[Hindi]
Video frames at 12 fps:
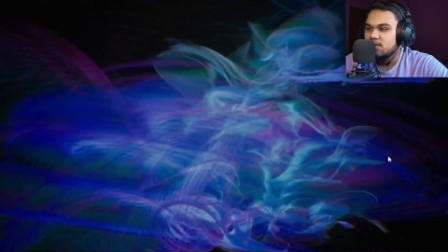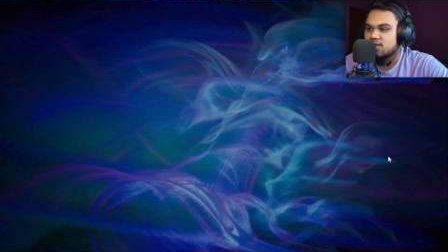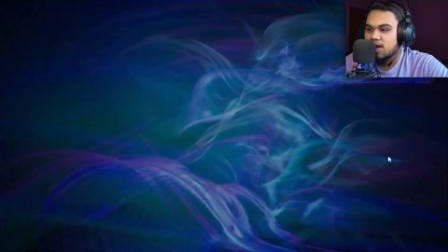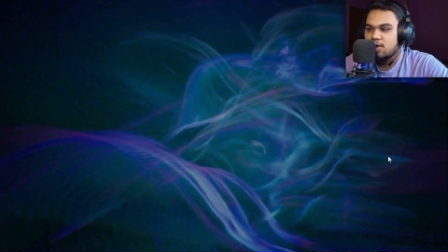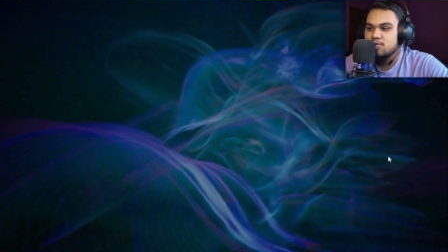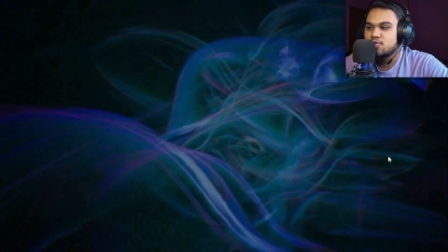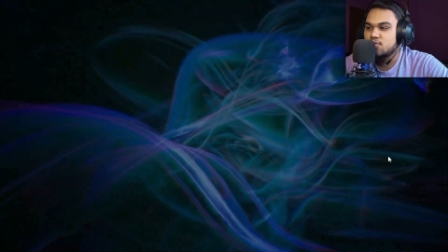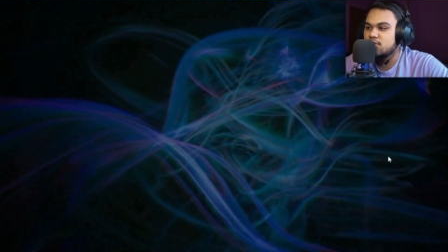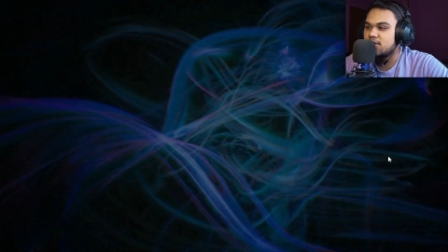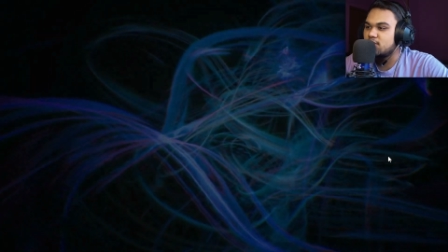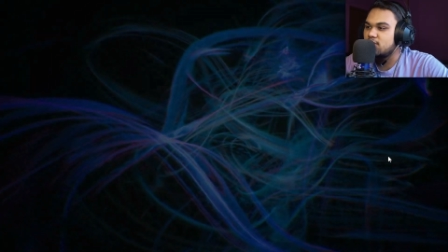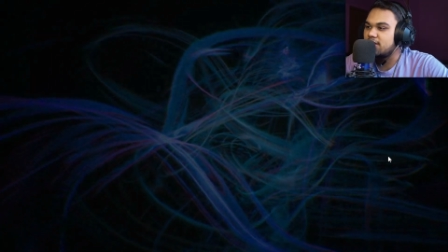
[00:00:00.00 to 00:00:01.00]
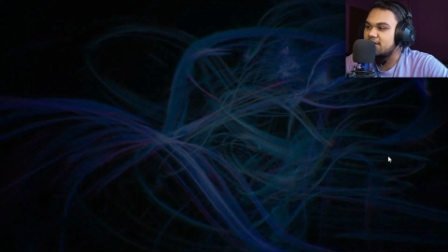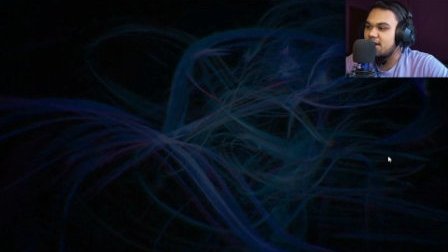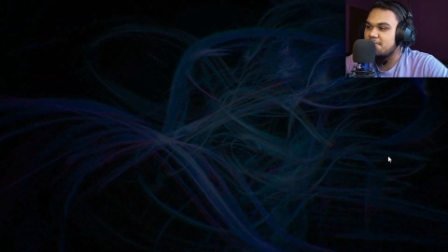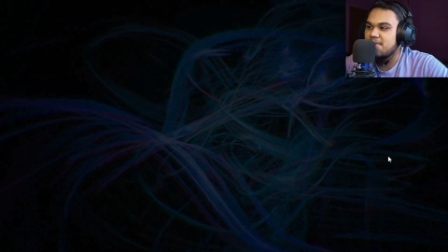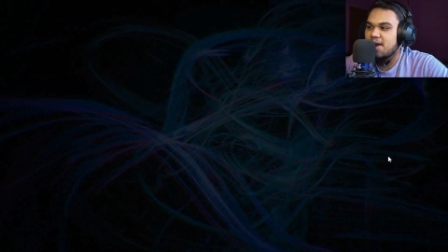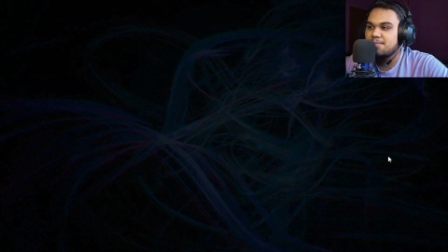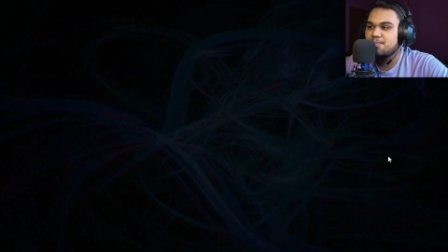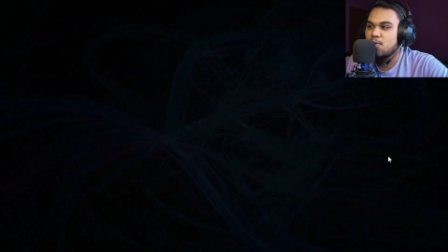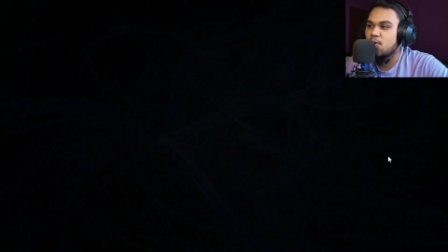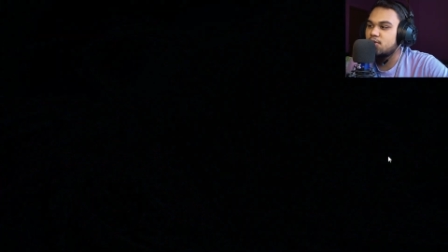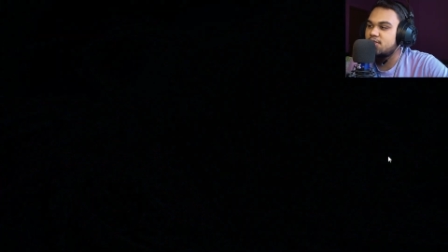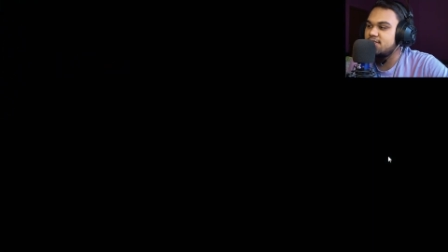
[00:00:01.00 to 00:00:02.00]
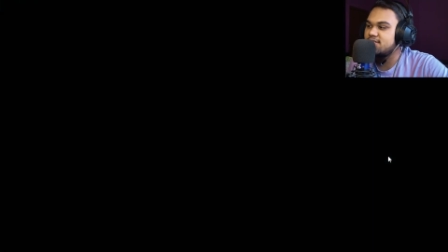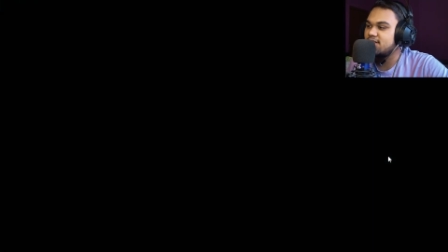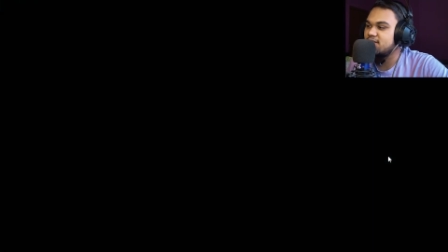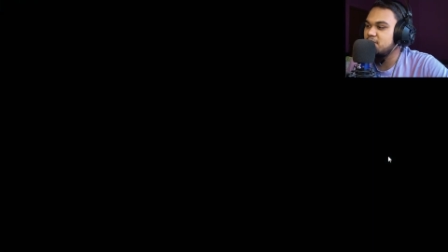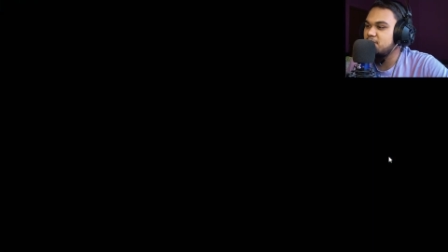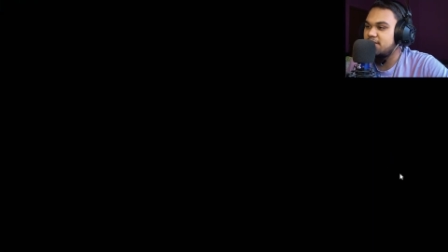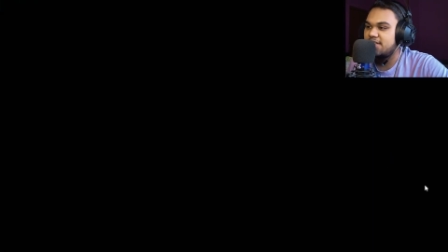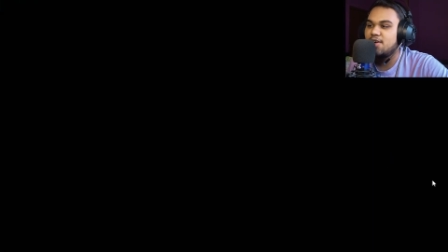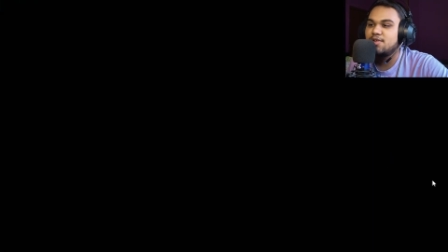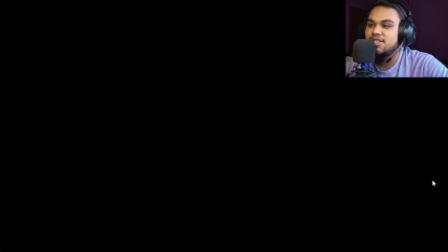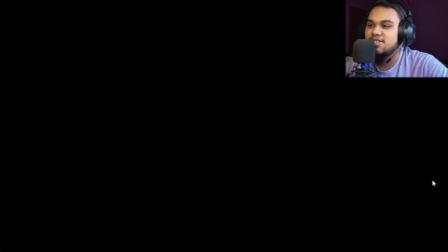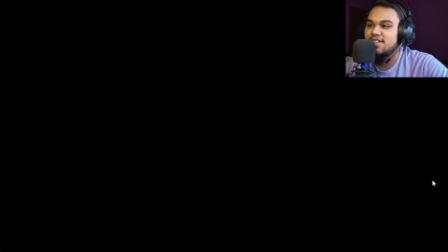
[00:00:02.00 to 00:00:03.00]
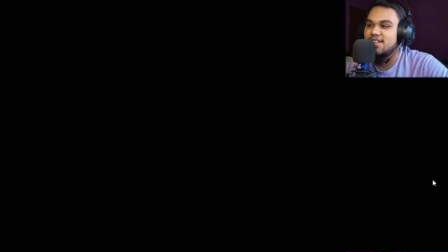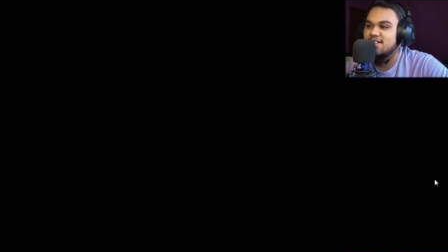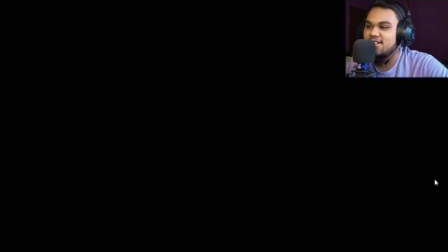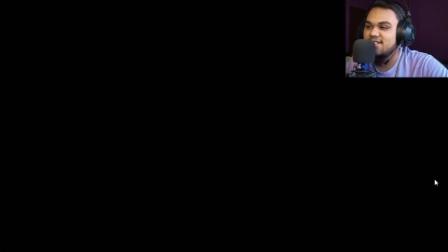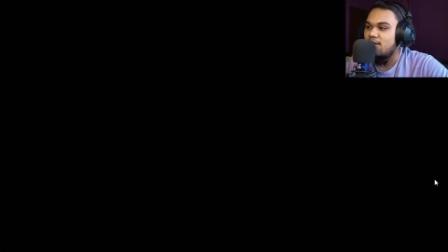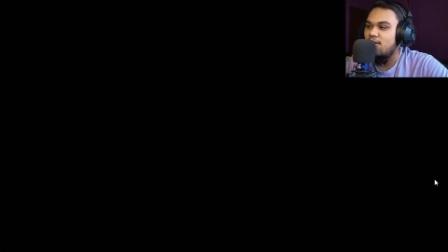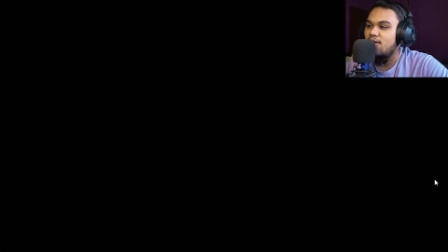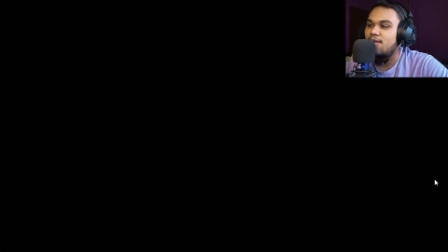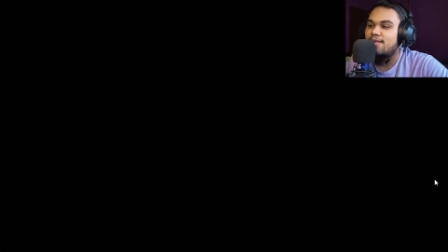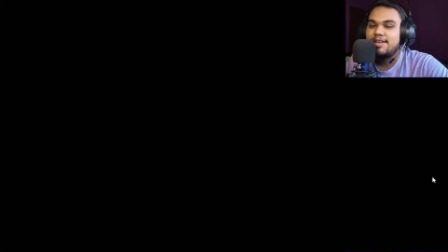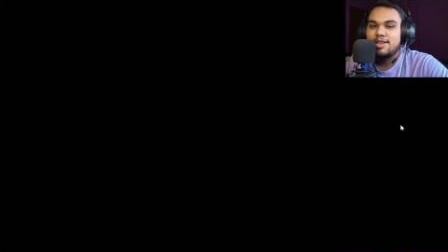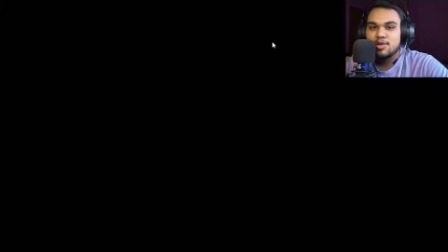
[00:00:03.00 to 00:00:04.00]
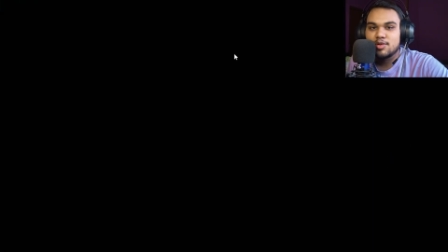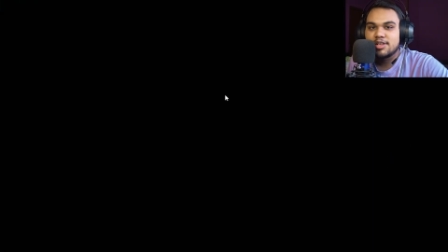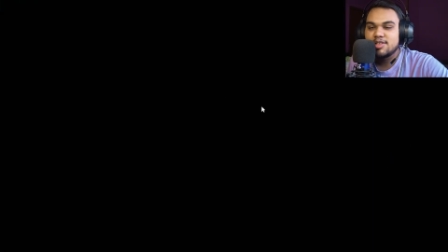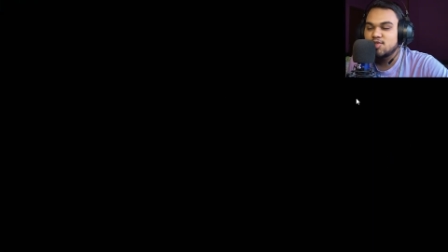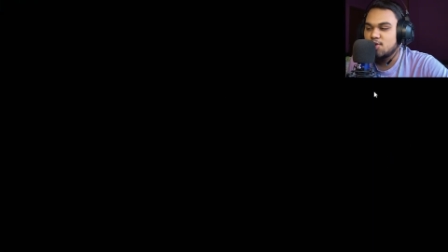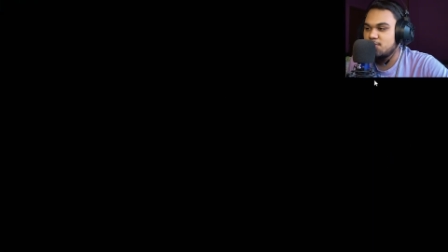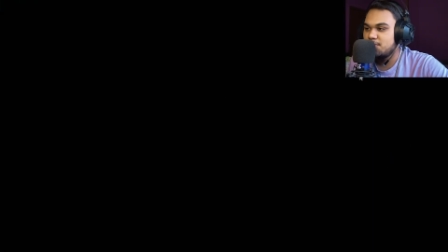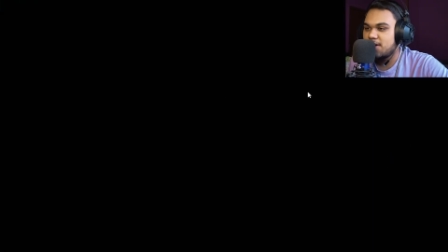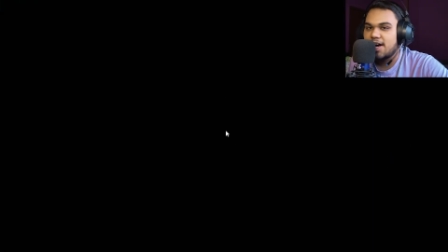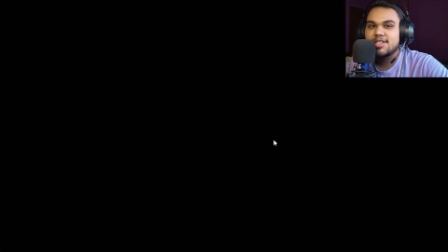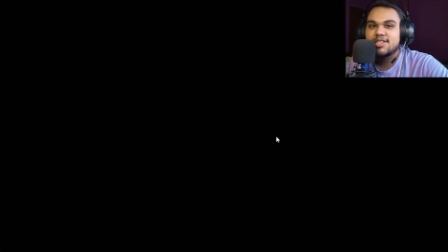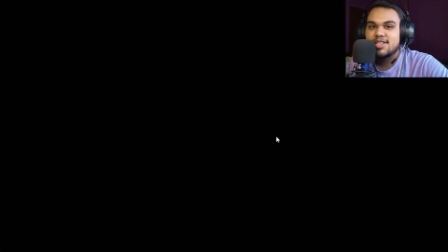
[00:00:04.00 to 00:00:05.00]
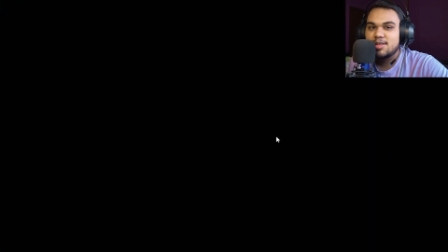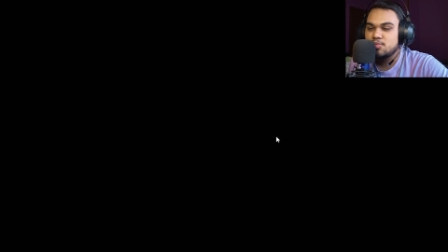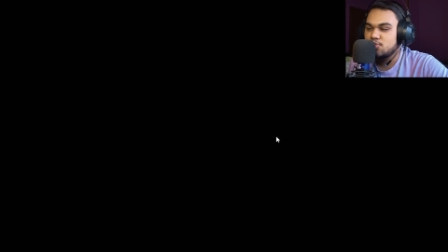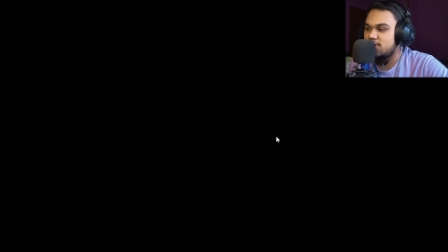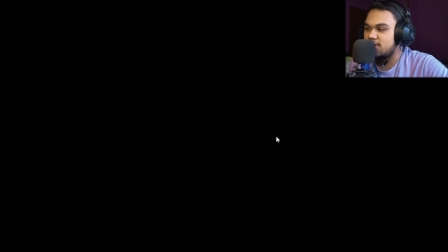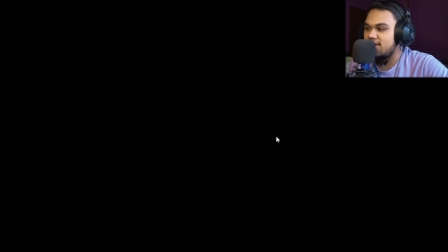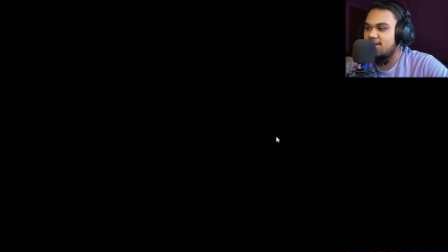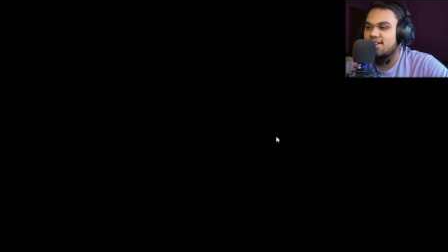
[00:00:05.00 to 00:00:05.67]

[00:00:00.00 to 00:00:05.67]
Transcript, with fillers: साउंड सुन के तो लग रहा है मैप बहुत ही ज्यादा बढ़िया होने वाला है और इन लोगों ने जो अभी बात की मुझे